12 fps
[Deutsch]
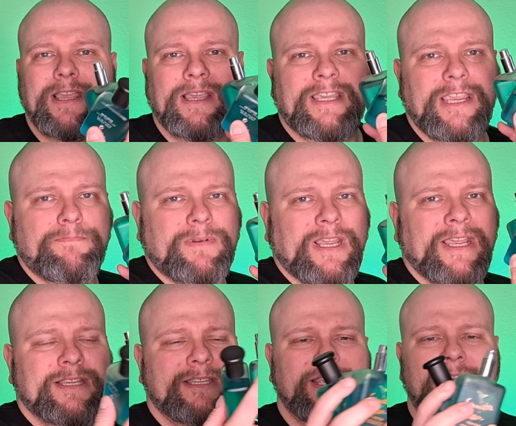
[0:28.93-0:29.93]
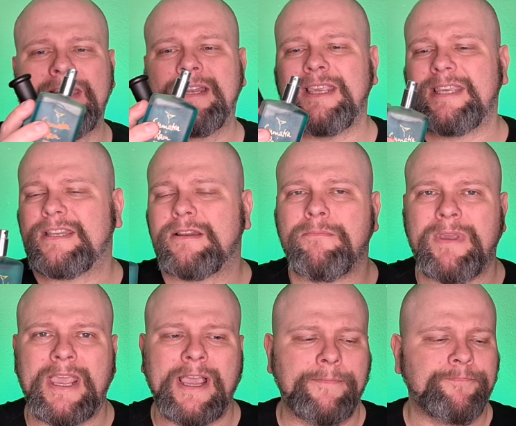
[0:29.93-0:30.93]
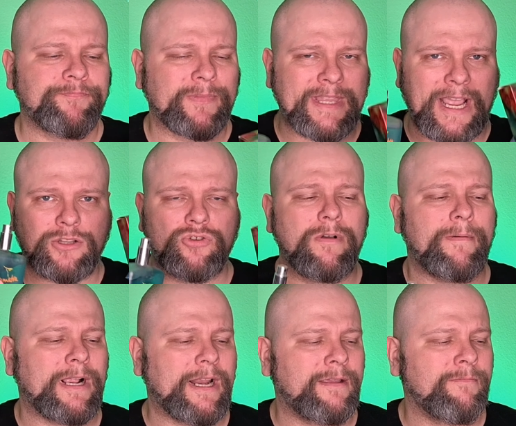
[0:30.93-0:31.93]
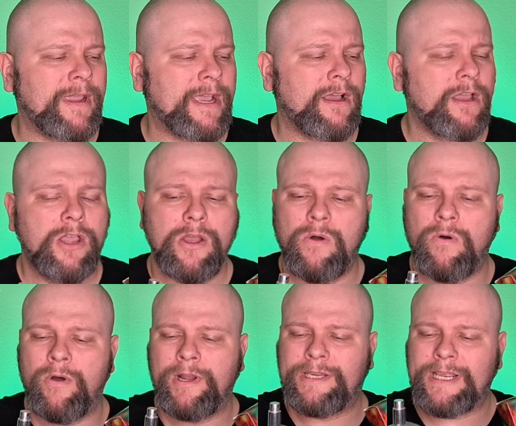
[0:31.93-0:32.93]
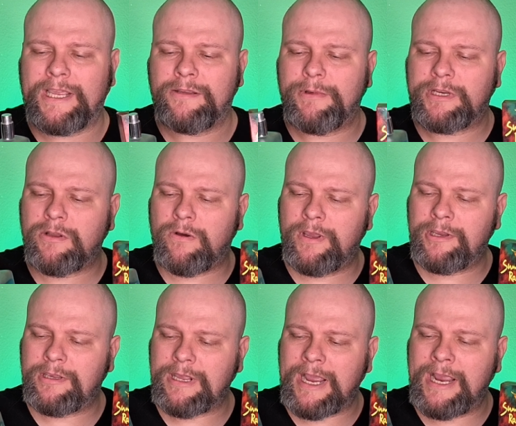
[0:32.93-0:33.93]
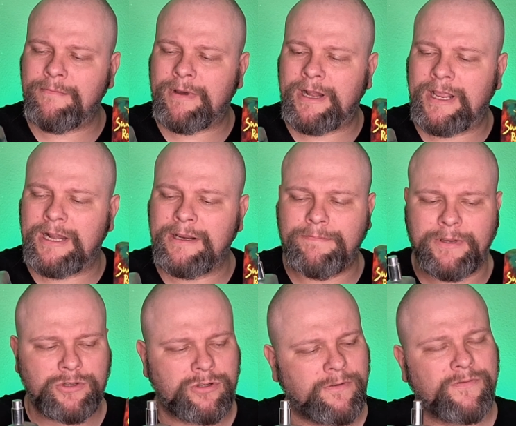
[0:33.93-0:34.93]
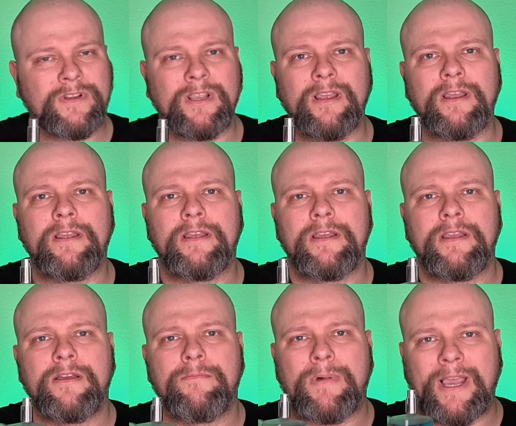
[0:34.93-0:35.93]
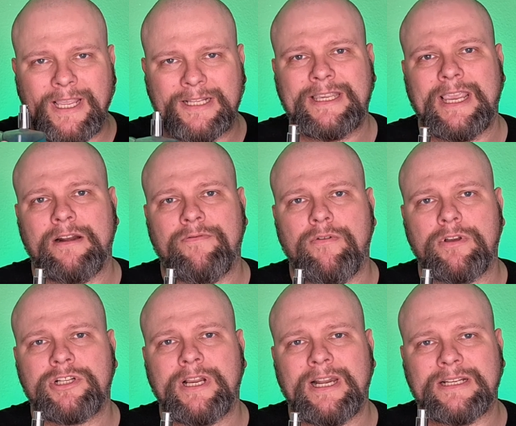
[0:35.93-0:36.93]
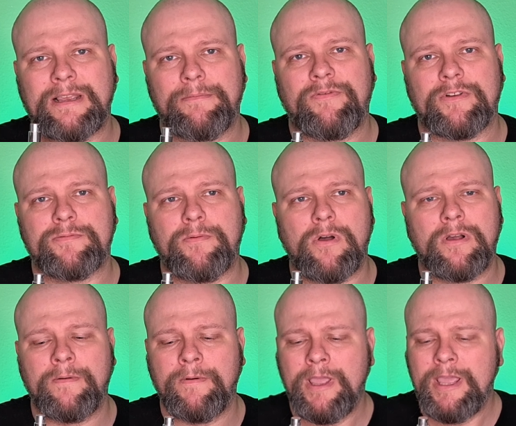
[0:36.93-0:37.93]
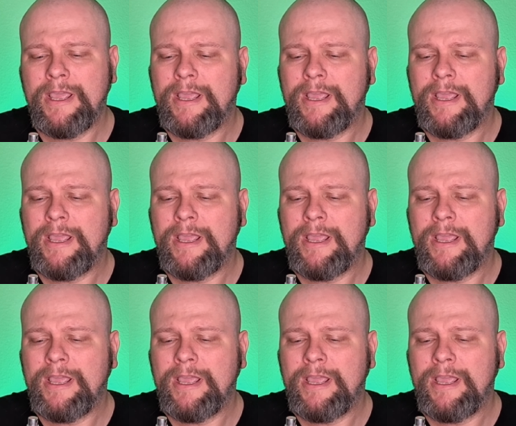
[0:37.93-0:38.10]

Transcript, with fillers: gibt es nicht mehr. Dazu aber gleich mehr. Und ja, ich möchte euch einen meiner Lieblingsstifte mal jetzt gerne vorstellen. Das habe ich versprochen.